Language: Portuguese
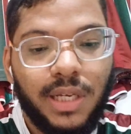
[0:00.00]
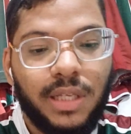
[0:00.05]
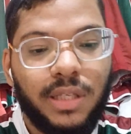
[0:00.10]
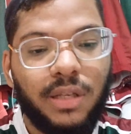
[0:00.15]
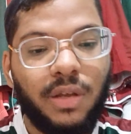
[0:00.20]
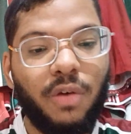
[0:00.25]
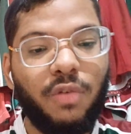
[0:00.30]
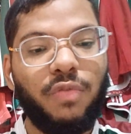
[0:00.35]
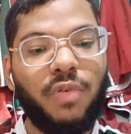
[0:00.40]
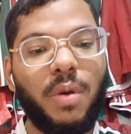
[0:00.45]

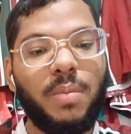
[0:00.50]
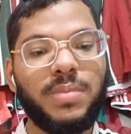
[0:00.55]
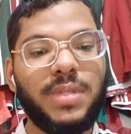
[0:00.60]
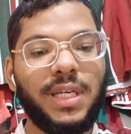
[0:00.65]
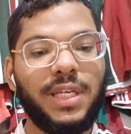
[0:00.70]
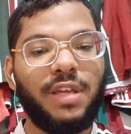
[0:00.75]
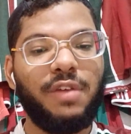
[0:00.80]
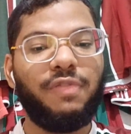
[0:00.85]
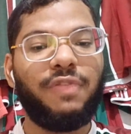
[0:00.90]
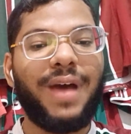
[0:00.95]
Então vamos
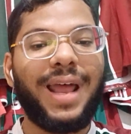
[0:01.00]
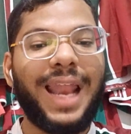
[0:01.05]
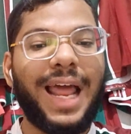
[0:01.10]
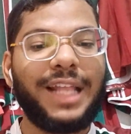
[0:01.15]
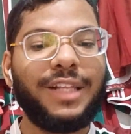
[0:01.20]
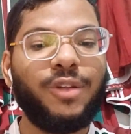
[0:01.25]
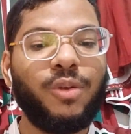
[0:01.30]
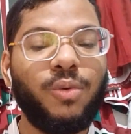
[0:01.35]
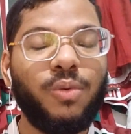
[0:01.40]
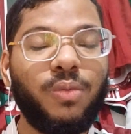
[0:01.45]
aqui
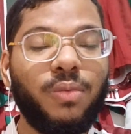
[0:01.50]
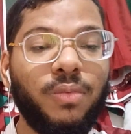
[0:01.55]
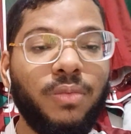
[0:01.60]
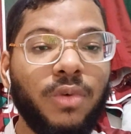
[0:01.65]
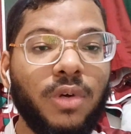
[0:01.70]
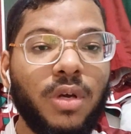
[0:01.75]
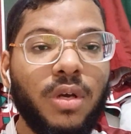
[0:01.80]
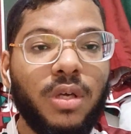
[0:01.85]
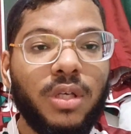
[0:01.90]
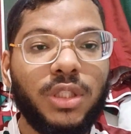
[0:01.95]
falar de um,
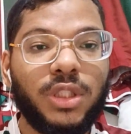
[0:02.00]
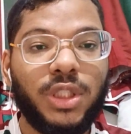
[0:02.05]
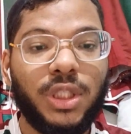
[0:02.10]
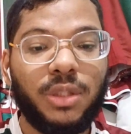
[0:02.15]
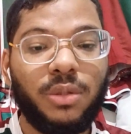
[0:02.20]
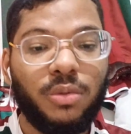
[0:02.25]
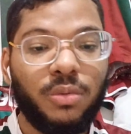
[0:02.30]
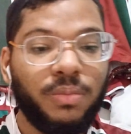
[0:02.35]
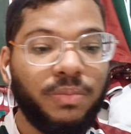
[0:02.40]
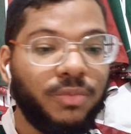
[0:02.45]
de,
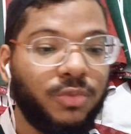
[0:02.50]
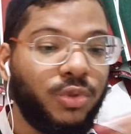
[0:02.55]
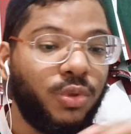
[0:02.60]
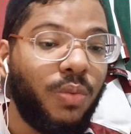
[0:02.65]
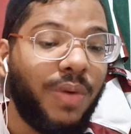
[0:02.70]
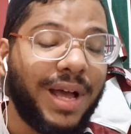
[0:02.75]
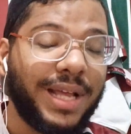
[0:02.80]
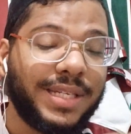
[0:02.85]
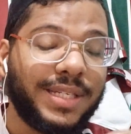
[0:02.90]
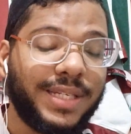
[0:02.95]
de
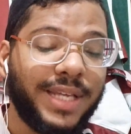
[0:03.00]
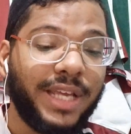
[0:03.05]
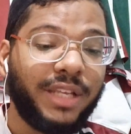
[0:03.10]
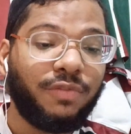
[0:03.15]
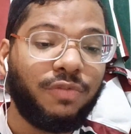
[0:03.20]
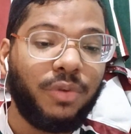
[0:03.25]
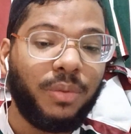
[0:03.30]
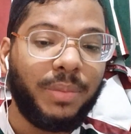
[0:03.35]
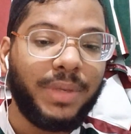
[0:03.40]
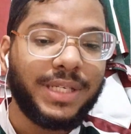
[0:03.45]
um acerto.
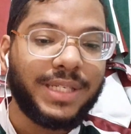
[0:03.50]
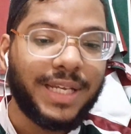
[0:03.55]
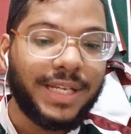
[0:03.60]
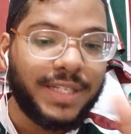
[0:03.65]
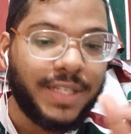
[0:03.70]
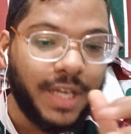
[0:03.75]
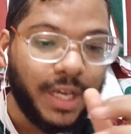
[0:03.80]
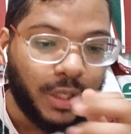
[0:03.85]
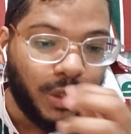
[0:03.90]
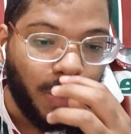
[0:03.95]
O Fluminense
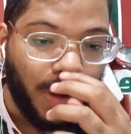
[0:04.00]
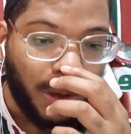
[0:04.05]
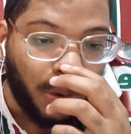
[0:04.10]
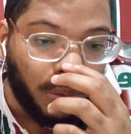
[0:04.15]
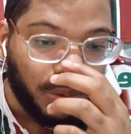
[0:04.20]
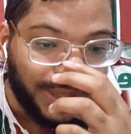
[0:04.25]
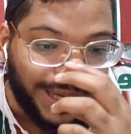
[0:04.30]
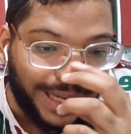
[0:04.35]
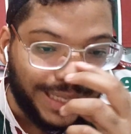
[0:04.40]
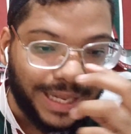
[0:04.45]
acertou a
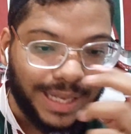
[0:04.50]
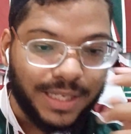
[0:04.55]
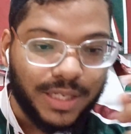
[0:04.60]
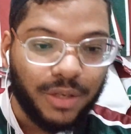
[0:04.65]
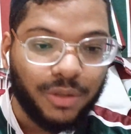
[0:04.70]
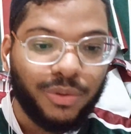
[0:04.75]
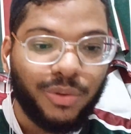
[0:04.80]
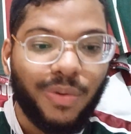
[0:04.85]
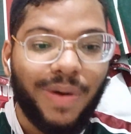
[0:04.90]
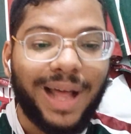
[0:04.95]

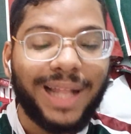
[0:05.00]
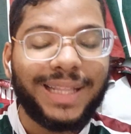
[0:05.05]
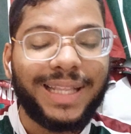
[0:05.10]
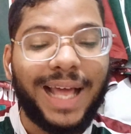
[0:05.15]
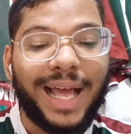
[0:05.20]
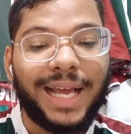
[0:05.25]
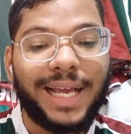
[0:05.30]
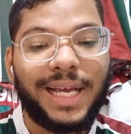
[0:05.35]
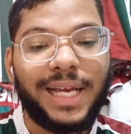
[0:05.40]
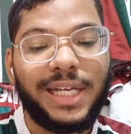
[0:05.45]
contratação do
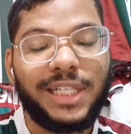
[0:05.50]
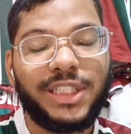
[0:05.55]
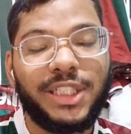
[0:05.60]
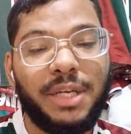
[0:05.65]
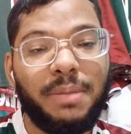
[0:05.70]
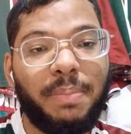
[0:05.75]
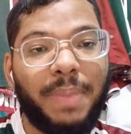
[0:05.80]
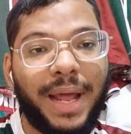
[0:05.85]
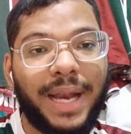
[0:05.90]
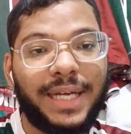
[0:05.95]

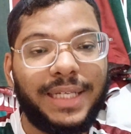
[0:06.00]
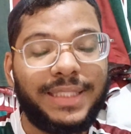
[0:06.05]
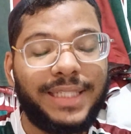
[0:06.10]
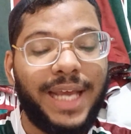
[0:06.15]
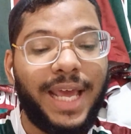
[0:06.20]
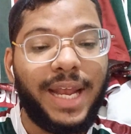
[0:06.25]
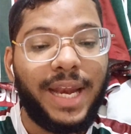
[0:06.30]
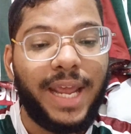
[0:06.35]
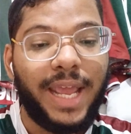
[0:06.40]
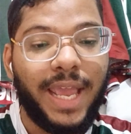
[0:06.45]
atacante para
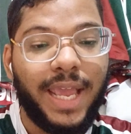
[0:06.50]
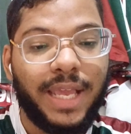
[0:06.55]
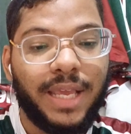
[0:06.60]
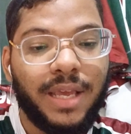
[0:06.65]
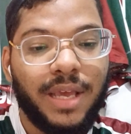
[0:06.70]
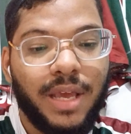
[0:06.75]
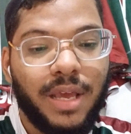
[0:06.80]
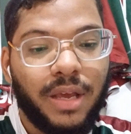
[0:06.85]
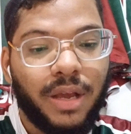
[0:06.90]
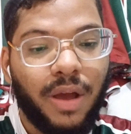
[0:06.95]
Xerém,
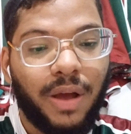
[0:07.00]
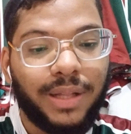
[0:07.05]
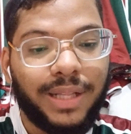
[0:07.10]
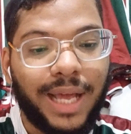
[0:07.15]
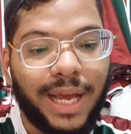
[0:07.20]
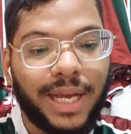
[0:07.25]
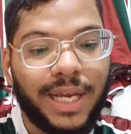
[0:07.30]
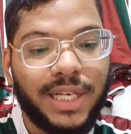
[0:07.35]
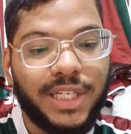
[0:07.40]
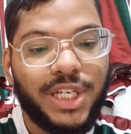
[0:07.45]
que é o
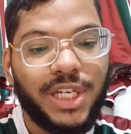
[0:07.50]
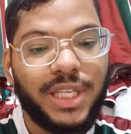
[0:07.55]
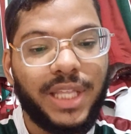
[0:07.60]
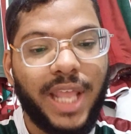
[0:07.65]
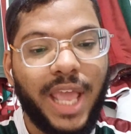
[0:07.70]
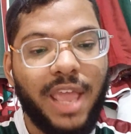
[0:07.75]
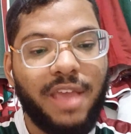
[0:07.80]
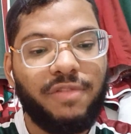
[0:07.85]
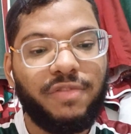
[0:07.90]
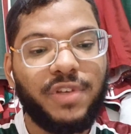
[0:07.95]
atacante
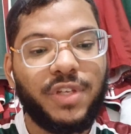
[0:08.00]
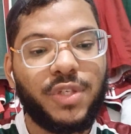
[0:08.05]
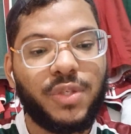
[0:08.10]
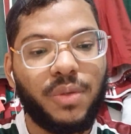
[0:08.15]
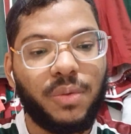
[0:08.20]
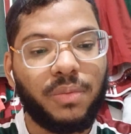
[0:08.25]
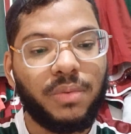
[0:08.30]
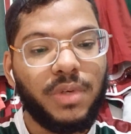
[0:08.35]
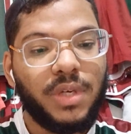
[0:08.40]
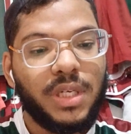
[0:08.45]

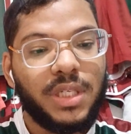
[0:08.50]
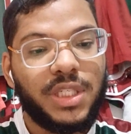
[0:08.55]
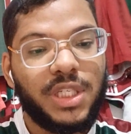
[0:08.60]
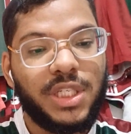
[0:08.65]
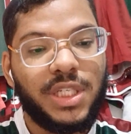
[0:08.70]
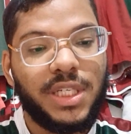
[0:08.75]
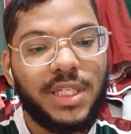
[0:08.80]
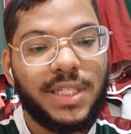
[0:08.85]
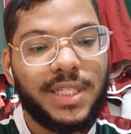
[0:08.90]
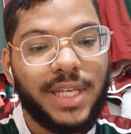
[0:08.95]
Davidson, de
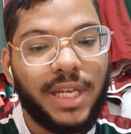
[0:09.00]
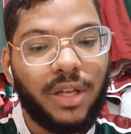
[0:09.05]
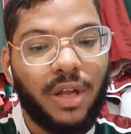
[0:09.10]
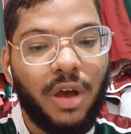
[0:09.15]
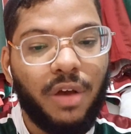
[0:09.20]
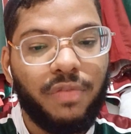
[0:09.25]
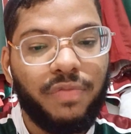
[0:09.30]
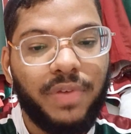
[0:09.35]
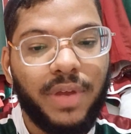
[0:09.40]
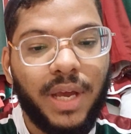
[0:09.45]

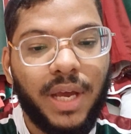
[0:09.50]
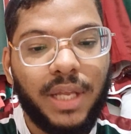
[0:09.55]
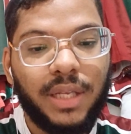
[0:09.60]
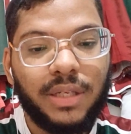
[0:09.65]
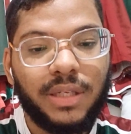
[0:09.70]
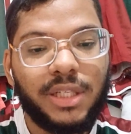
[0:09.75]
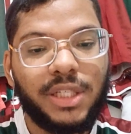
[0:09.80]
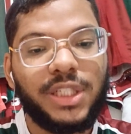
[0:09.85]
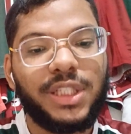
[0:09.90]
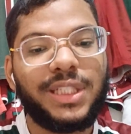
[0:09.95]
19
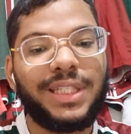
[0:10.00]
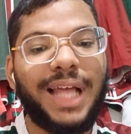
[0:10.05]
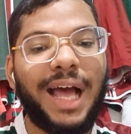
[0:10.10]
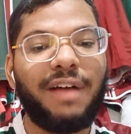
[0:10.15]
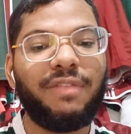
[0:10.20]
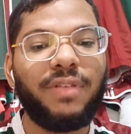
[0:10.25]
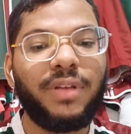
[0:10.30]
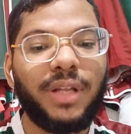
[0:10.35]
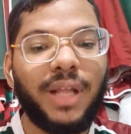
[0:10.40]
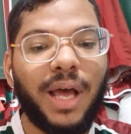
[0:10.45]
anos, que
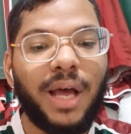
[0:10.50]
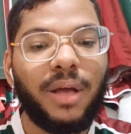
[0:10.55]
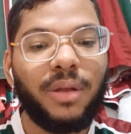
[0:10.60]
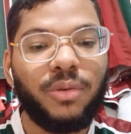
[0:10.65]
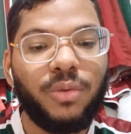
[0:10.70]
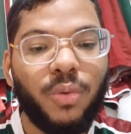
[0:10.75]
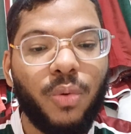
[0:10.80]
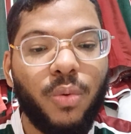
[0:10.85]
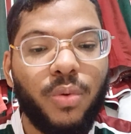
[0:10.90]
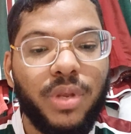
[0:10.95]
estava na,
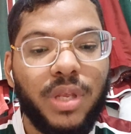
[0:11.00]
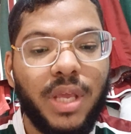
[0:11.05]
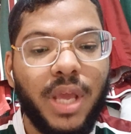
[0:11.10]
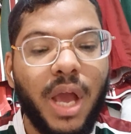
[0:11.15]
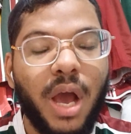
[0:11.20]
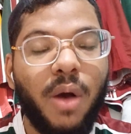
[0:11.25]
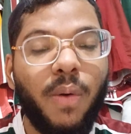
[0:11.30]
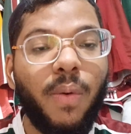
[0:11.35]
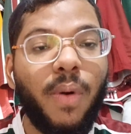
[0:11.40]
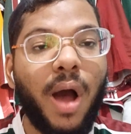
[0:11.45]
no
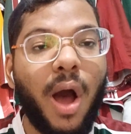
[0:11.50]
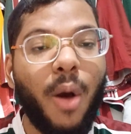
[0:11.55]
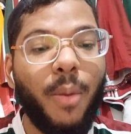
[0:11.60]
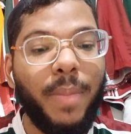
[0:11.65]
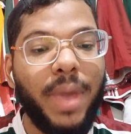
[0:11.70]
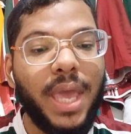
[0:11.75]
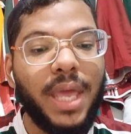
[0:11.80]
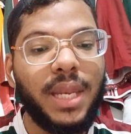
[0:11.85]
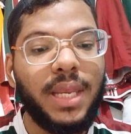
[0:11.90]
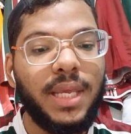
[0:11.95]
União
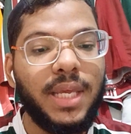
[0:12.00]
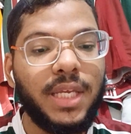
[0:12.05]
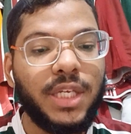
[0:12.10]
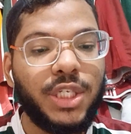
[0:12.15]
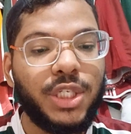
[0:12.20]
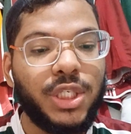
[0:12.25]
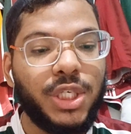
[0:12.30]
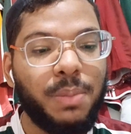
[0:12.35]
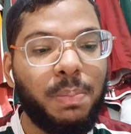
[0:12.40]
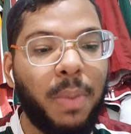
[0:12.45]
Almerim
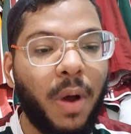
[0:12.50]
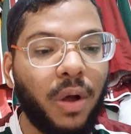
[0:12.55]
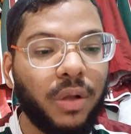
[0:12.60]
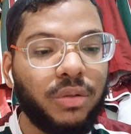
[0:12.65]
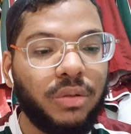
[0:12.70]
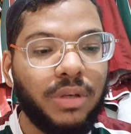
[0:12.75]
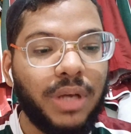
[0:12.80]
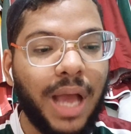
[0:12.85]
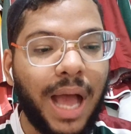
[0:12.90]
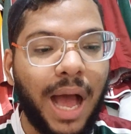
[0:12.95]
de
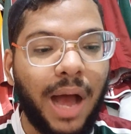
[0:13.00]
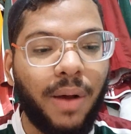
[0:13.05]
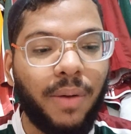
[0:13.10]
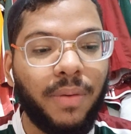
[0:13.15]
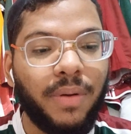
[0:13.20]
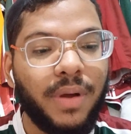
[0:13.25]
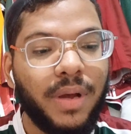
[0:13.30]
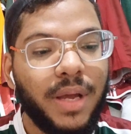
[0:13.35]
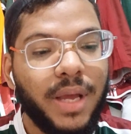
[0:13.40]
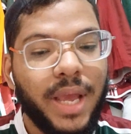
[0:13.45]

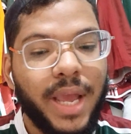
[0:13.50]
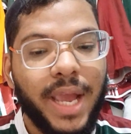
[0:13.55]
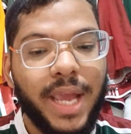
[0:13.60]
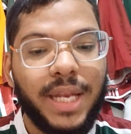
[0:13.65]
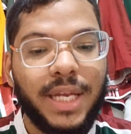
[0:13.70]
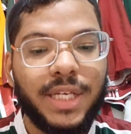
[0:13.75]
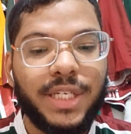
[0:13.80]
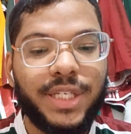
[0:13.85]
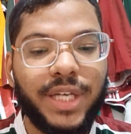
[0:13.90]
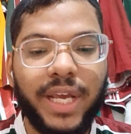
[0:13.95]
Portugal.
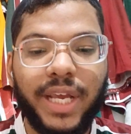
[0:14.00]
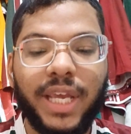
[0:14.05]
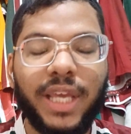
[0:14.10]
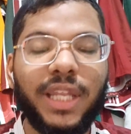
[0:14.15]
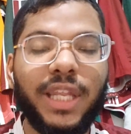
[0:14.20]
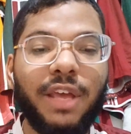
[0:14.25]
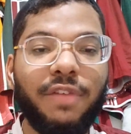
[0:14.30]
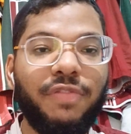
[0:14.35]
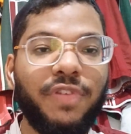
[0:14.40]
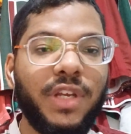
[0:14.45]
Ele chega em
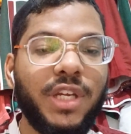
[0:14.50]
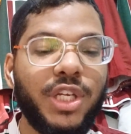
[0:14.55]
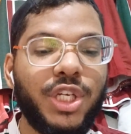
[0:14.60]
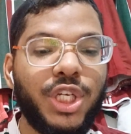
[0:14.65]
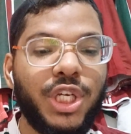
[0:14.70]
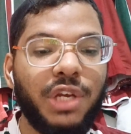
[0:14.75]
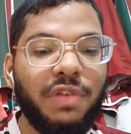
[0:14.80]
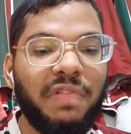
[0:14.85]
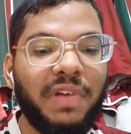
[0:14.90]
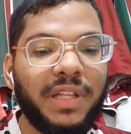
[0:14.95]

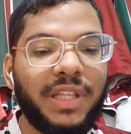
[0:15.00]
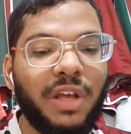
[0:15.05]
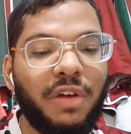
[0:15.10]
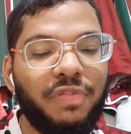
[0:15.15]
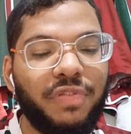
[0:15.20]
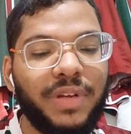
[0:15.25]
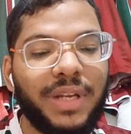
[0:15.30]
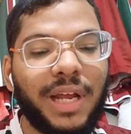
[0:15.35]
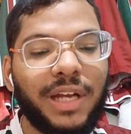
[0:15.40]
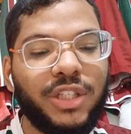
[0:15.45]
definitivo até o
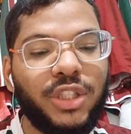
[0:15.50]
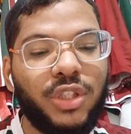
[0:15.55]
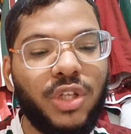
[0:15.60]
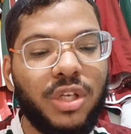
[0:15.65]
final de